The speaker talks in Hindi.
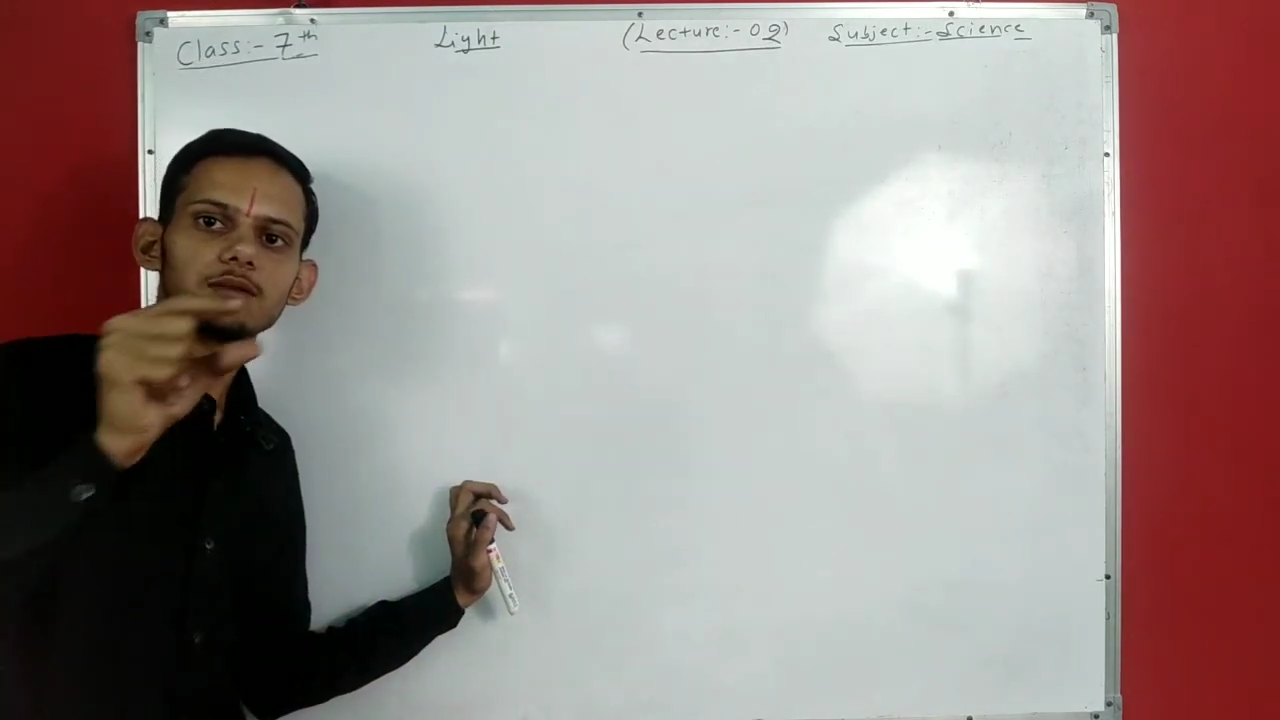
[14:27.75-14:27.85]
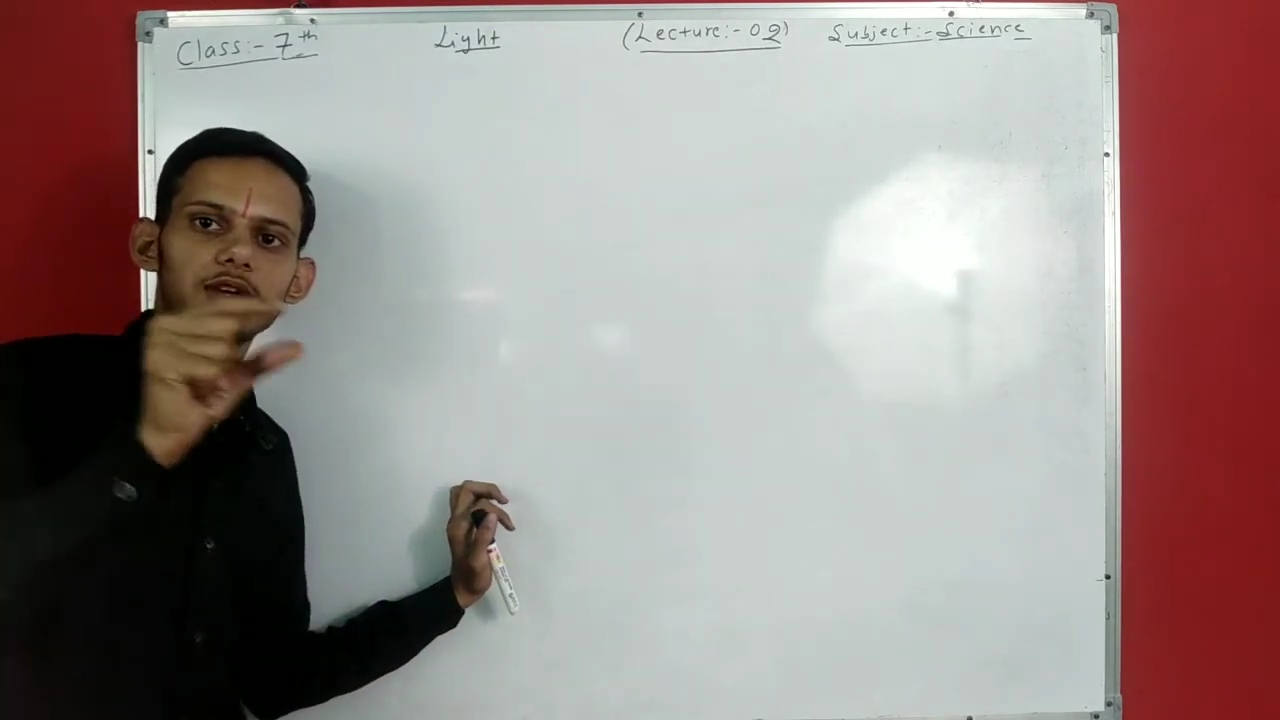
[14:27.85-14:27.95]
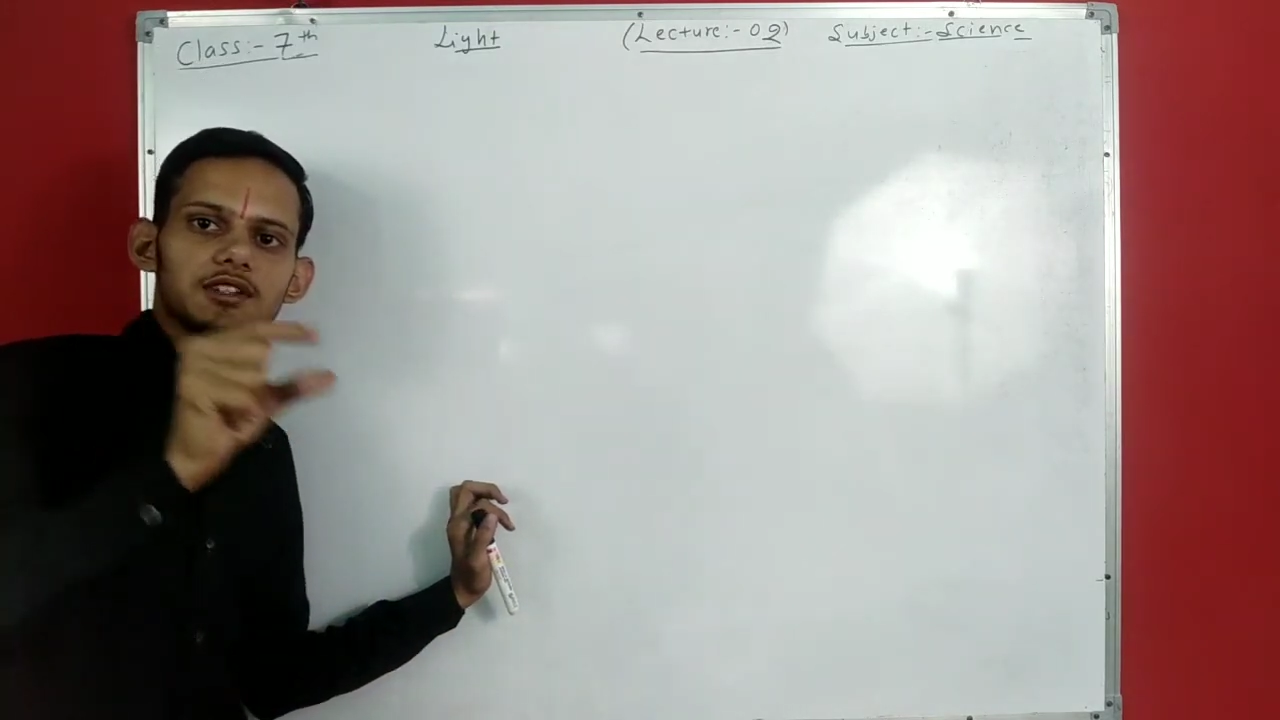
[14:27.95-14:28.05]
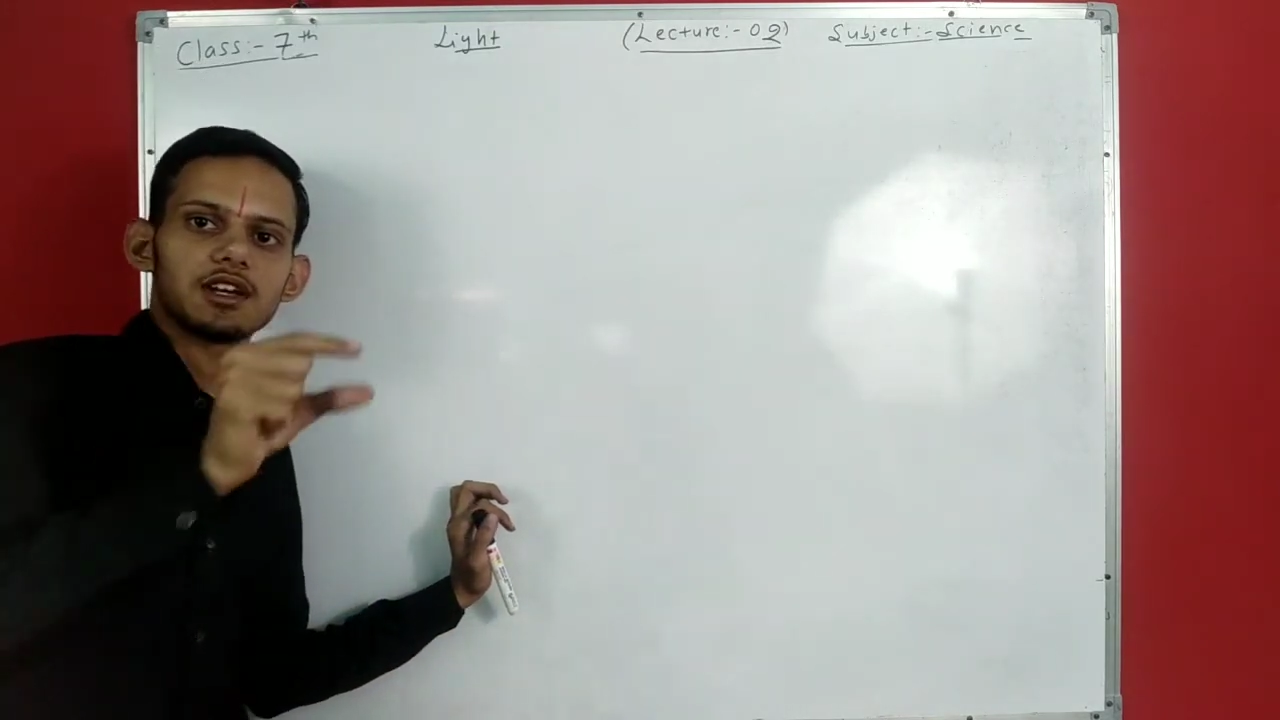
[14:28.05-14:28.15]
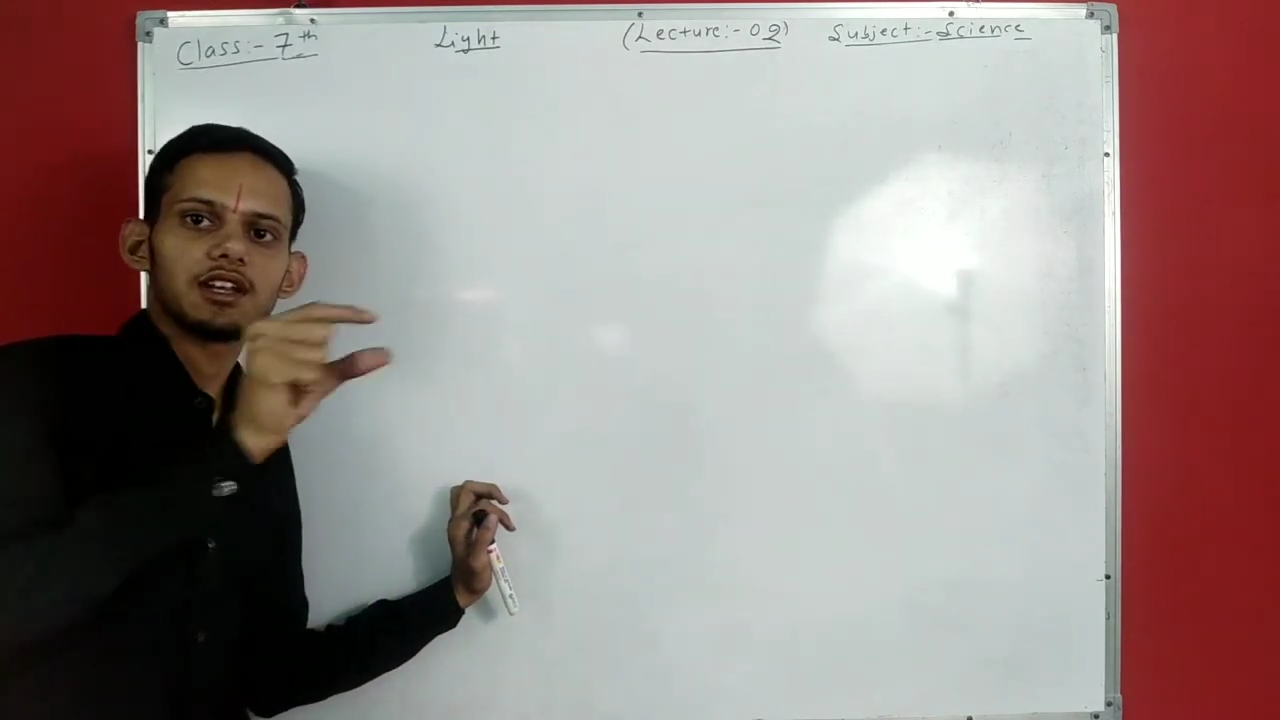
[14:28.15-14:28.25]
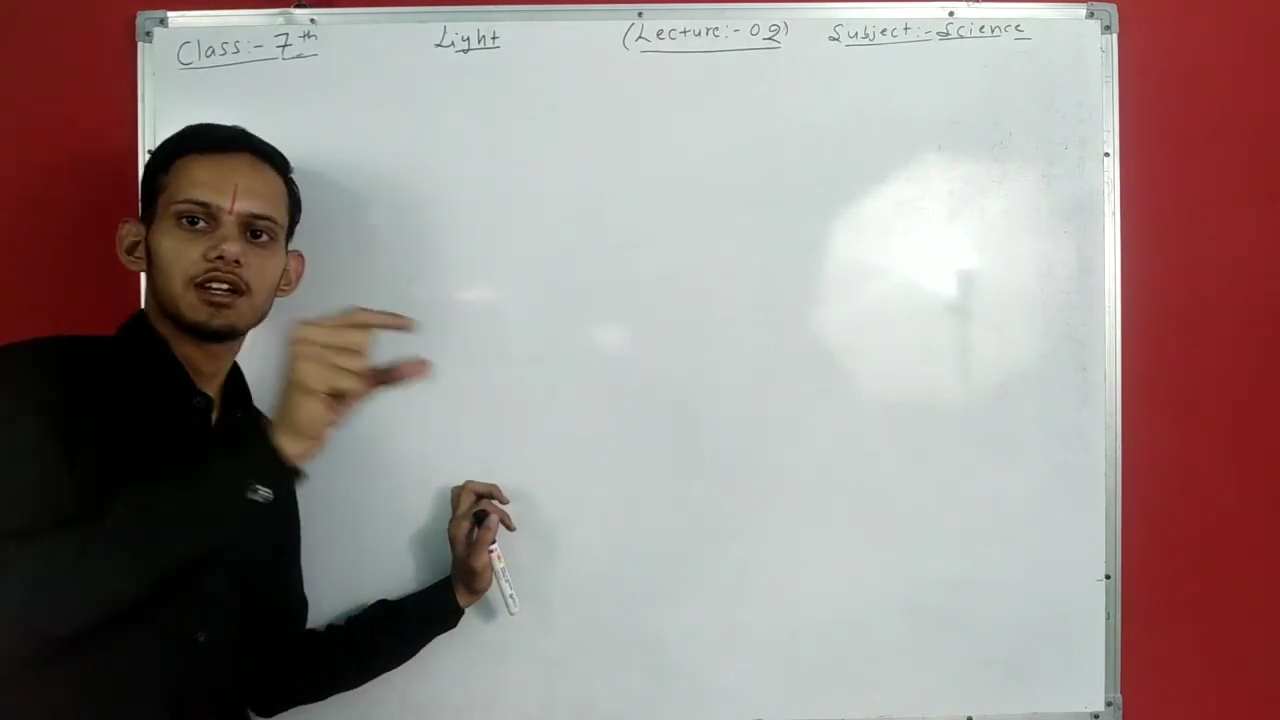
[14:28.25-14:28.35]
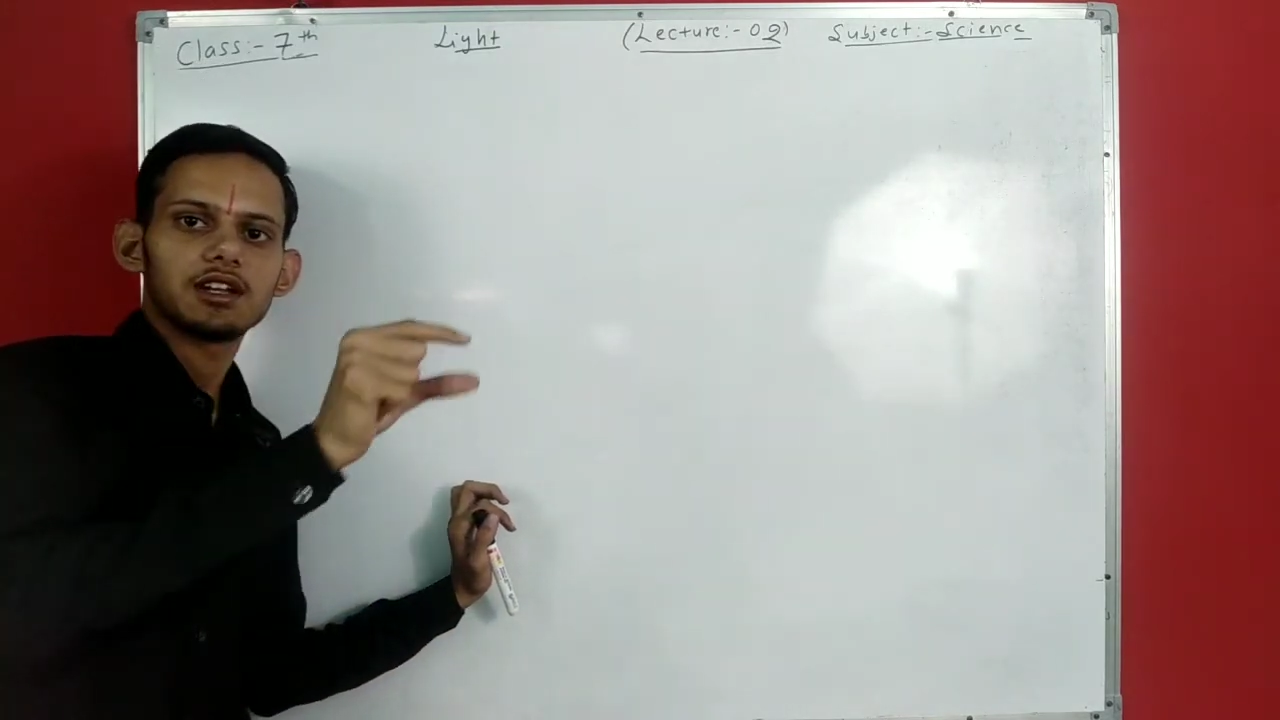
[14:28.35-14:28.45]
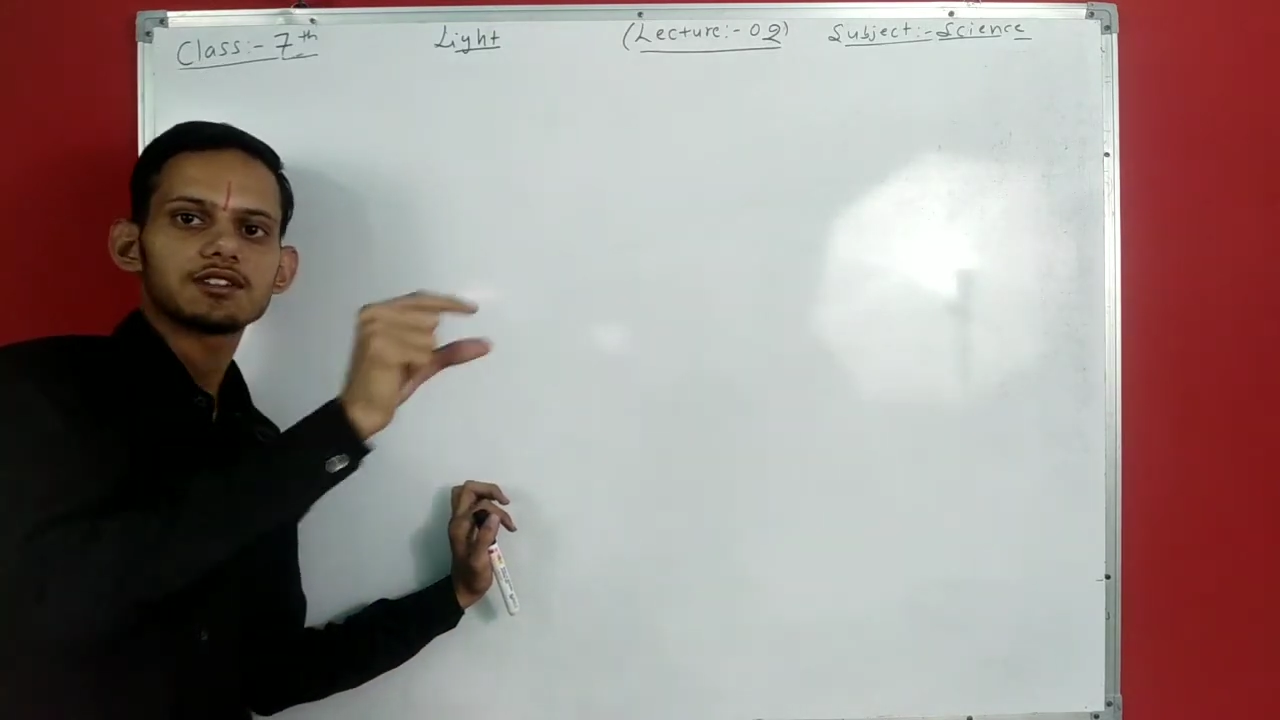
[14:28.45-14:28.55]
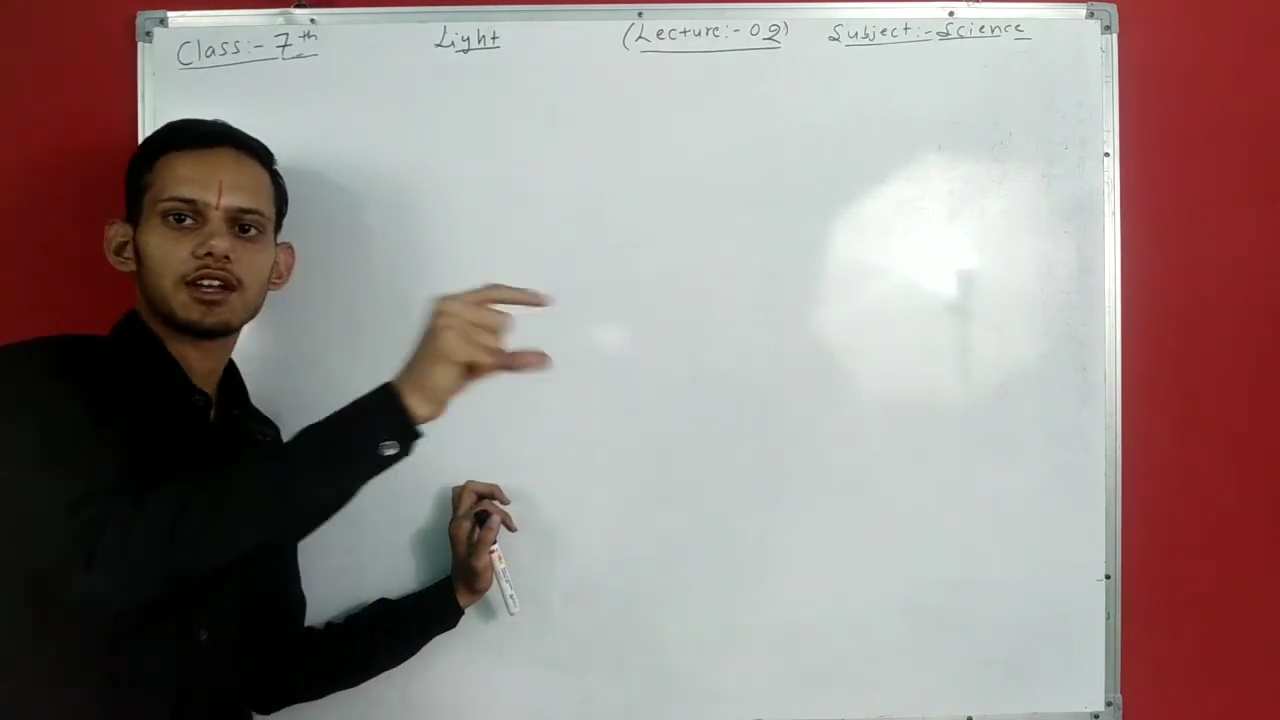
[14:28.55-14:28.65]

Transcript: इमेज अलग अलग